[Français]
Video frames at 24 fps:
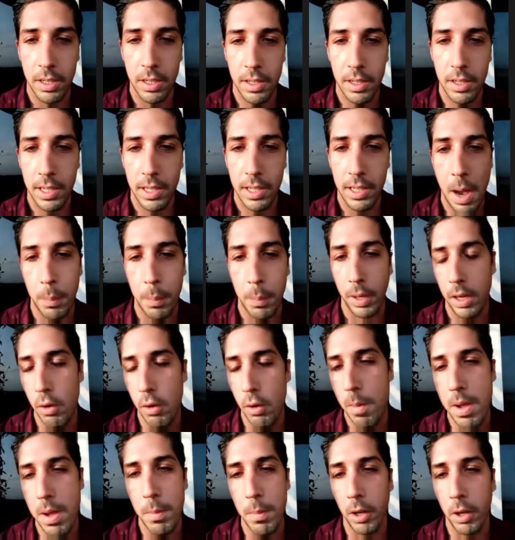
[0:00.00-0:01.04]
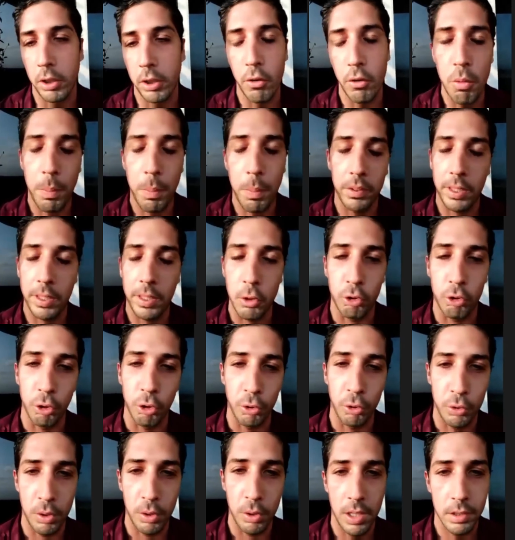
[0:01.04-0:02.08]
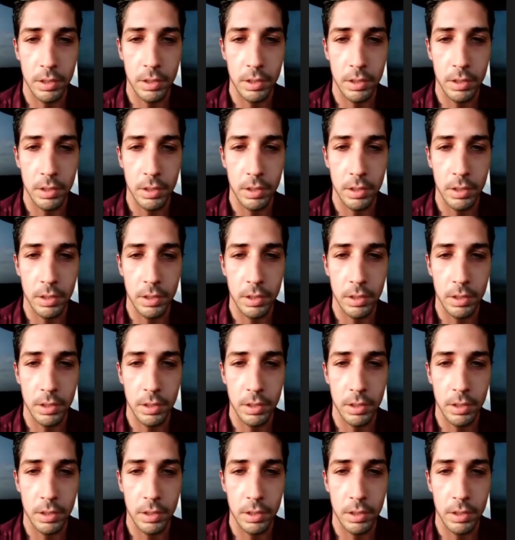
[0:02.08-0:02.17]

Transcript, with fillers: après le MMA, j'ai voulu passer à autre chose. quoi. Hein.